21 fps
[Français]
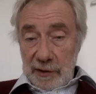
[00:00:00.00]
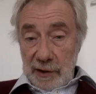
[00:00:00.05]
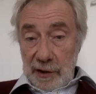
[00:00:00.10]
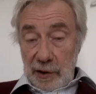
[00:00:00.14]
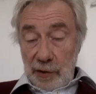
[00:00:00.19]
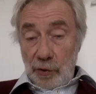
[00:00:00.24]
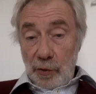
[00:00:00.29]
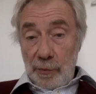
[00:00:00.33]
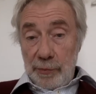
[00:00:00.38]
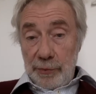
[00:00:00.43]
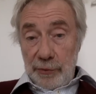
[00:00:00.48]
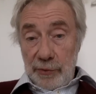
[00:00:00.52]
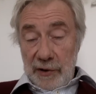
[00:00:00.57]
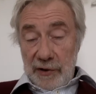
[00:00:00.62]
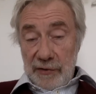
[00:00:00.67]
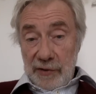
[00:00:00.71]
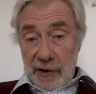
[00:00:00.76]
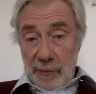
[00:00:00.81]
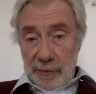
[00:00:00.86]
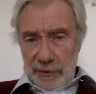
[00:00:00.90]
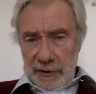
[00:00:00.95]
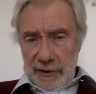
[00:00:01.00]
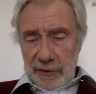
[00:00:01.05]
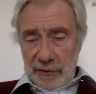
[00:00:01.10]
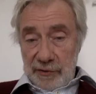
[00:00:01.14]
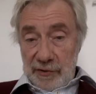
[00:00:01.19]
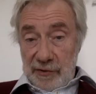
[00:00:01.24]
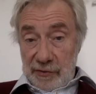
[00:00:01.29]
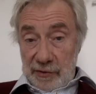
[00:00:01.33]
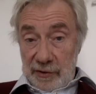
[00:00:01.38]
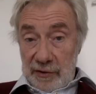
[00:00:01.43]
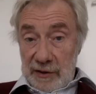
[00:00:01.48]
Et on peut extrapoler en
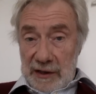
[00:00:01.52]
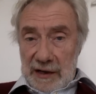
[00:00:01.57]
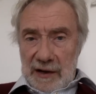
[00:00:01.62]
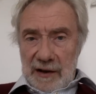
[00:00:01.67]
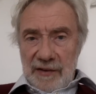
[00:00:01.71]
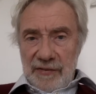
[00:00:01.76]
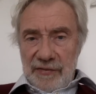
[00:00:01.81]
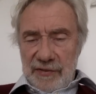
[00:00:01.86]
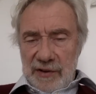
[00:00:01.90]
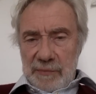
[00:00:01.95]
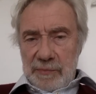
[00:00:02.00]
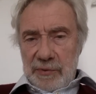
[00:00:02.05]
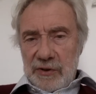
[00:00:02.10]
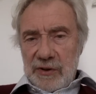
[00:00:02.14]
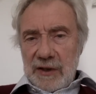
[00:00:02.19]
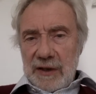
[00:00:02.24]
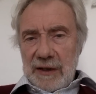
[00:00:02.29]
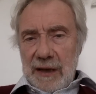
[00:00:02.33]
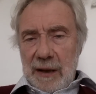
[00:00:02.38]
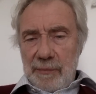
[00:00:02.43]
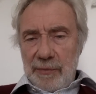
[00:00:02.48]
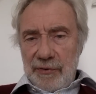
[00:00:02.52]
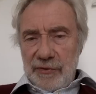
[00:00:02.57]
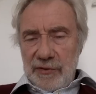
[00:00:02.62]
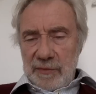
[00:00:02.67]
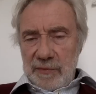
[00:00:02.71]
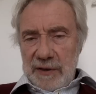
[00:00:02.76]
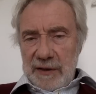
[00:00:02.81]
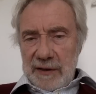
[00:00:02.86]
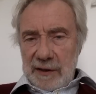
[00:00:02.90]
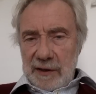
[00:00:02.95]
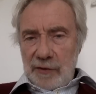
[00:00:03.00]
disant c'est peut-être la
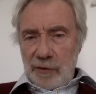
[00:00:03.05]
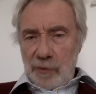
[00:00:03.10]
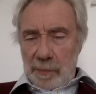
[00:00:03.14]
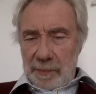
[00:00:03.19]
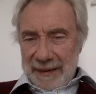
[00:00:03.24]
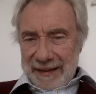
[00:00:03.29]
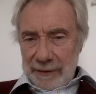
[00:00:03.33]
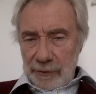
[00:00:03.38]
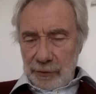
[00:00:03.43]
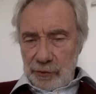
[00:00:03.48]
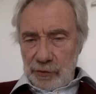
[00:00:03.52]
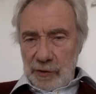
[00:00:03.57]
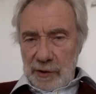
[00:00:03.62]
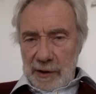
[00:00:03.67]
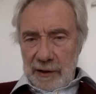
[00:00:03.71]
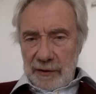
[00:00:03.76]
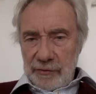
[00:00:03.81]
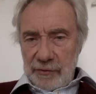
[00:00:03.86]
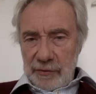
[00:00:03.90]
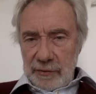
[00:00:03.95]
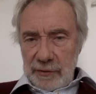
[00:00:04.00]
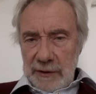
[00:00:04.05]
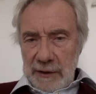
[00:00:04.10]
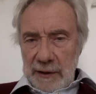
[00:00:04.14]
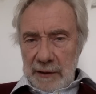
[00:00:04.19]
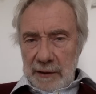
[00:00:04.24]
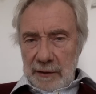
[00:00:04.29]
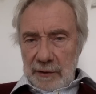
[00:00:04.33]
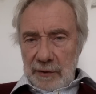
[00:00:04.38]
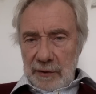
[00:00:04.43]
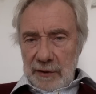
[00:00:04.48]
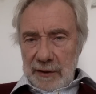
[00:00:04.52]
possibilité de perdre de l'argent
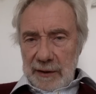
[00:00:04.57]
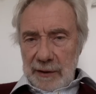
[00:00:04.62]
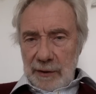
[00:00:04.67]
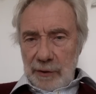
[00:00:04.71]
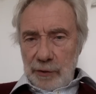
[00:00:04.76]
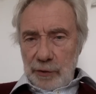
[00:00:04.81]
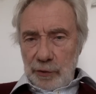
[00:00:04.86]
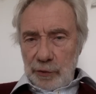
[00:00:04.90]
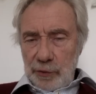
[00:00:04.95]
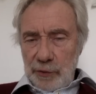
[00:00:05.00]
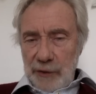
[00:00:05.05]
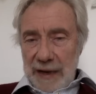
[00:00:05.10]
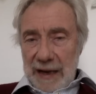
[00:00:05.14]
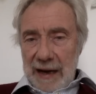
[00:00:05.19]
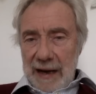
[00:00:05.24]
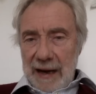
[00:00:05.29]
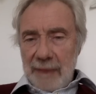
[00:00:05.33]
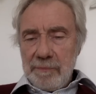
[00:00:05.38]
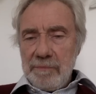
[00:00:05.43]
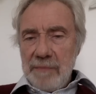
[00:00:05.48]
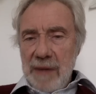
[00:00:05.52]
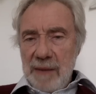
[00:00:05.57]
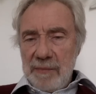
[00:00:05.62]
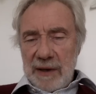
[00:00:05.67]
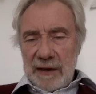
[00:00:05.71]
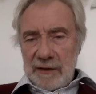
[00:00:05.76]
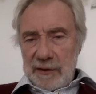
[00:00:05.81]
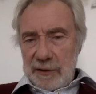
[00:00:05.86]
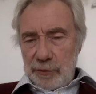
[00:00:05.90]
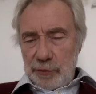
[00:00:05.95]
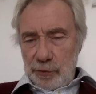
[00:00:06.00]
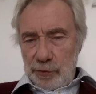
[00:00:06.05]
euh, qui le conduit à la même
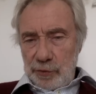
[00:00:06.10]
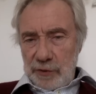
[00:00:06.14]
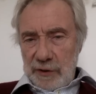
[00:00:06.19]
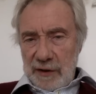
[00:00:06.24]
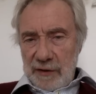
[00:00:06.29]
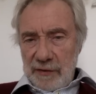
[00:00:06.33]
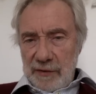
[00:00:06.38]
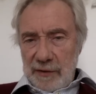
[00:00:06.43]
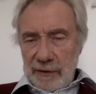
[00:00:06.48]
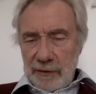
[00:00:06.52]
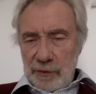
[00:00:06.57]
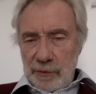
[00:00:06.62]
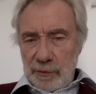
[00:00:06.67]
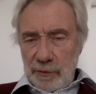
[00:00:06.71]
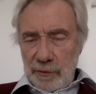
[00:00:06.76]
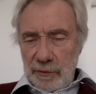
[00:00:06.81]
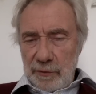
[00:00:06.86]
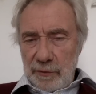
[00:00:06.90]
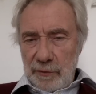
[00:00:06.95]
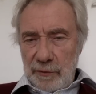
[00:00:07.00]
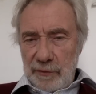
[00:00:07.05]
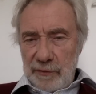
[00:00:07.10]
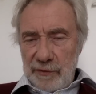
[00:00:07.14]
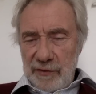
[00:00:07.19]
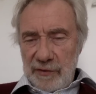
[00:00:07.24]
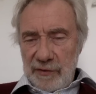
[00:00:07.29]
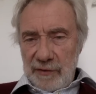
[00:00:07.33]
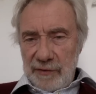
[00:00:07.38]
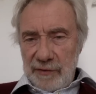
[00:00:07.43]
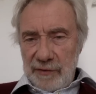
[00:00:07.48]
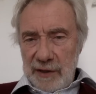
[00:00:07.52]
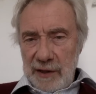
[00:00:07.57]
attitude exactement
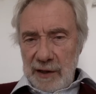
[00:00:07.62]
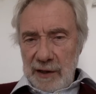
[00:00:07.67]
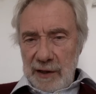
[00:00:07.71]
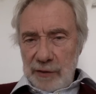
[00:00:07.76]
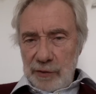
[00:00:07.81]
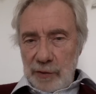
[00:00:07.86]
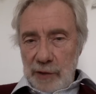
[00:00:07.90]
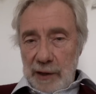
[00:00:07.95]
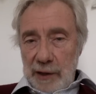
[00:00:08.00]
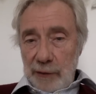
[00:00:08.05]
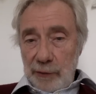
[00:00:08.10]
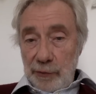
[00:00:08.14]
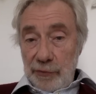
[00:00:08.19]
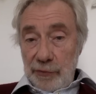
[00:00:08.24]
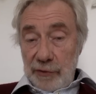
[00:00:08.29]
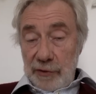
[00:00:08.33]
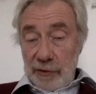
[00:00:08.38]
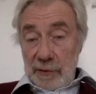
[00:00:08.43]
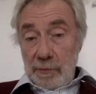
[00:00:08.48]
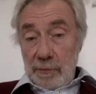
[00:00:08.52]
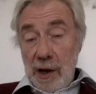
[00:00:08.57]
vis-à-vis de la Russie.